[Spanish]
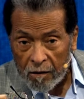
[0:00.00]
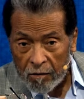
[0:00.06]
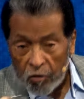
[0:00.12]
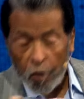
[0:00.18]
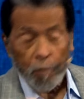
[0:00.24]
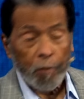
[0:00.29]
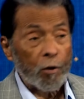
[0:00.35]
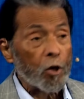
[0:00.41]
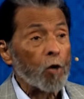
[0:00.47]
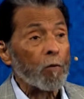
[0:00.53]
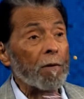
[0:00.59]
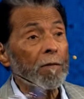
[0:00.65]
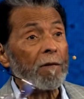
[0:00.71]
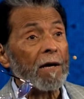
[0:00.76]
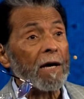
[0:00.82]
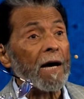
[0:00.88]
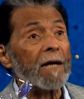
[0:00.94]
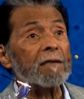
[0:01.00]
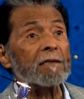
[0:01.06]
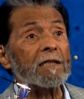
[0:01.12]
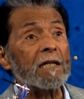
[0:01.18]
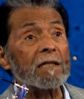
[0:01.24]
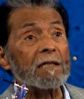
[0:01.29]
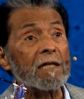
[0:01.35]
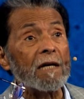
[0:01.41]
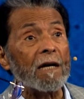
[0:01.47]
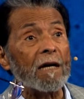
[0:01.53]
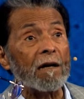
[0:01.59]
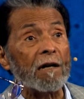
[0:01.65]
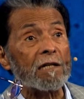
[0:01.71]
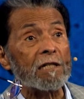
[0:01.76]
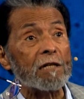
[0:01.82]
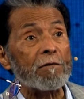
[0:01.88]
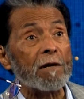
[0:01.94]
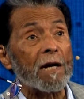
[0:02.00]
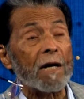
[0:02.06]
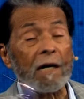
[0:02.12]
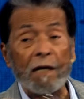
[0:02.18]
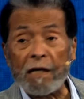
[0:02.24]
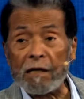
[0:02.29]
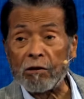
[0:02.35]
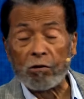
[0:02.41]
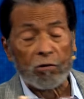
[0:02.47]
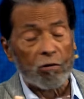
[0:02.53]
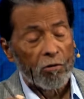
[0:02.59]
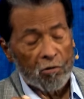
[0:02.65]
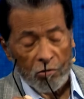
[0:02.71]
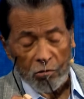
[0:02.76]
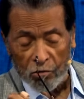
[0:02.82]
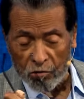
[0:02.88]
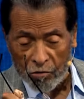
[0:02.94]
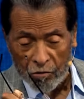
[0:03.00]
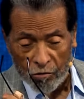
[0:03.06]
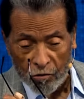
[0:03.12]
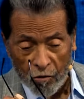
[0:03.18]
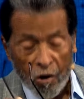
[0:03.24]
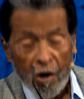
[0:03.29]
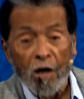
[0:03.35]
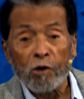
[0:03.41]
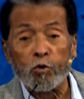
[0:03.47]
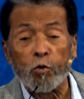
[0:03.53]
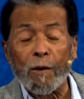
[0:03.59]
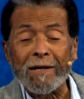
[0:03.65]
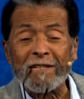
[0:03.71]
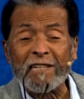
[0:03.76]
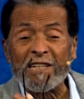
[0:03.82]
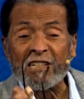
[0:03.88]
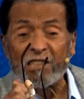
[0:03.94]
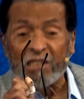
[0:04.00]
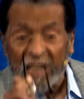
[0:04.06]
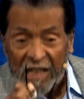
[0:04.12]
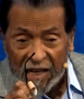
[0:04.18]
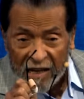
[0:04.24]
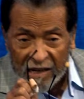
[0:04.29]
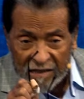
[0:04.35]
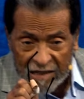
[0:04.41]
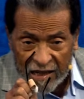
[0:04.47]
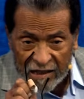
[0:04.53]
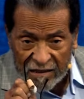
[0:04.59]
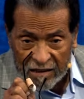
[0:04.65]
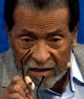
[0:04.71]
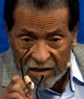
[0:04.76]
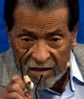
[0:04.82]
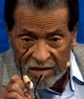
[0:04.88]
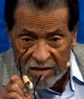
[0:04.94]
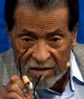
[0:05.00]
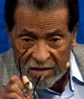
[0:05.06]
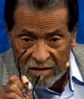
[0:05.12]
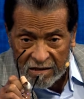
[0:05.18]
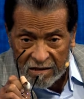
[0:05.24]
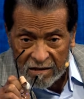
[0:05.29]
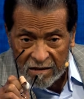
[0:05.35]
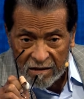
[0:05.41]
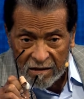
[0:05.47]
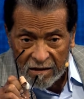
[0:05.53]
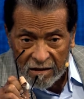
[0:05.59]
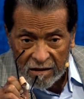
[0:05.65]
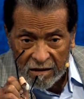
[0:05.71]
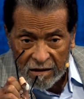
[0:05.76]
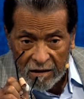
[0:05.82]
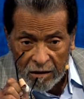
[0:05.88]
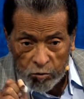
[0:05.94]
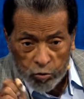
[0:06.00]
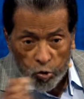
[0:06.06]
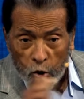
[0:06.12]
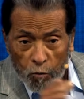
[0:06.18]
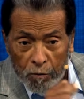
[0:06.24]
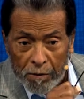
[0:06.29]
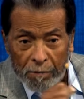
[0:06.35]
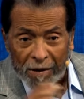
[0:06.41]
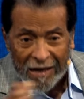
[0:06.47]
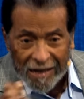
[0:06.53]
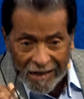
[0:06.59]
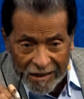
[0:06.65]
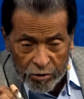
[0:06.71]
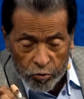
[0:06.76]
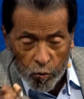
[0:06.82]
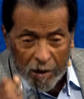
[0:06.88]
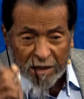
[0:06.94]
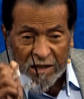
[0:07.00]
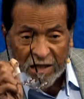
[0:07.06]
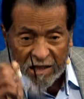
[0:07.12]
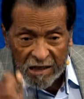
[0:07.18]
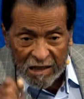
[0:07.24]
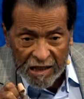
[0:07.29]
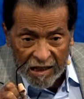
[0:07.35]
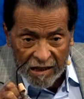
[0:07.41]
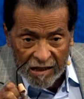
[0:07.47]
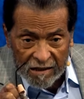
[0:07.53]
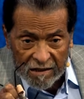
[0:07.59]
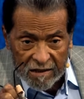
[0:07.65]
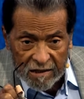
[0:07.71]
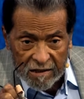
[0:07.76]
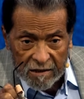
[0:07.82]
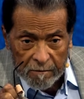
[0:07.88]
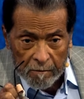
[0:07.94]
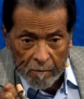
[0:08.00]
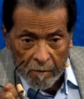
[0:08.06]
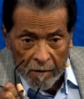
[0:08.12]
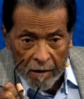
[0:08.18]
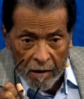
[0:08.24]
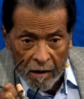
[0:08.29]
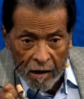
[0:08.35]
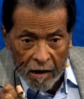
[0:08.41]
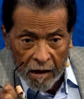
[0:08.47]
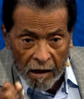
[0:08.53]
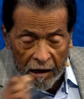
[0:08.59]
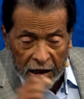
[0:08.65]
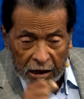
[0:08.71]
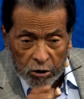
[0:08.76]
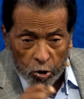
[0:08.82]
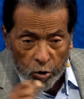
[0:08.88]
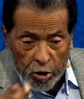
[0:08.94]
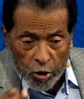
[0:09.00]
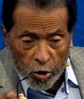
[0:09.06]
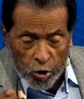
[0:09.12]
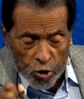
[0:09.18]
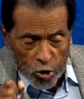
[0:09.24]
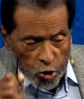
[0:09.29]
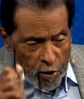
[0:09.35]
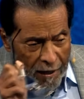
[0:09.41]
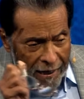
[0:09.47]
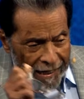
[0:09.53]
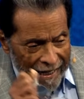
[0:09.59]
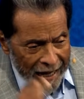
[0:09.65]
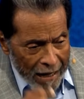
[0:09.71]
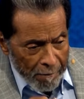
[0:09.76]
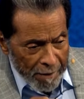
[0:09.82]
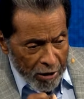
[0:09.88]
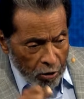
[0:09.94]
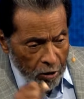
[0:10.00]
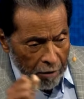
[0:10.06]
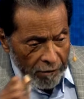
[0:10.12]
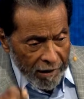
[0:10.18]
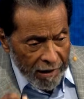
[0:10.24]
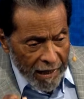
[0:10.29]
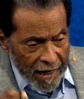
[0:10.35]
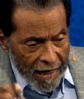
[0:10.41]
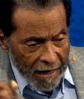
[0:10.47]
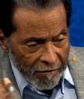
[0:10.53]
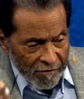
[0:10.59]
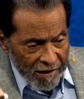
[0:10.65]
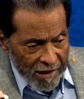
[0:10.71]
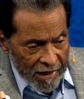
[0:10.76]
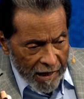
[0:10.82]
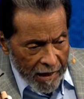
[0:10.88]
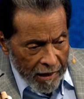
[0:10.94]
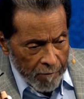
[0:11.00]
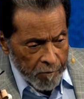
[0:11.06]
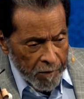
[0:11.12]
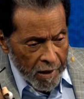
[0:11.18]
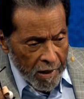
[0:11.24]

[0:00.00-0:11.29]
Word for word: No, pero yo vivía antes de recibir a Cristo. No, no, no, no, no. Tú existías antes. Tú no vivías, tú existías. Cristo dijo, yo soy el camino, la verdad y la vida.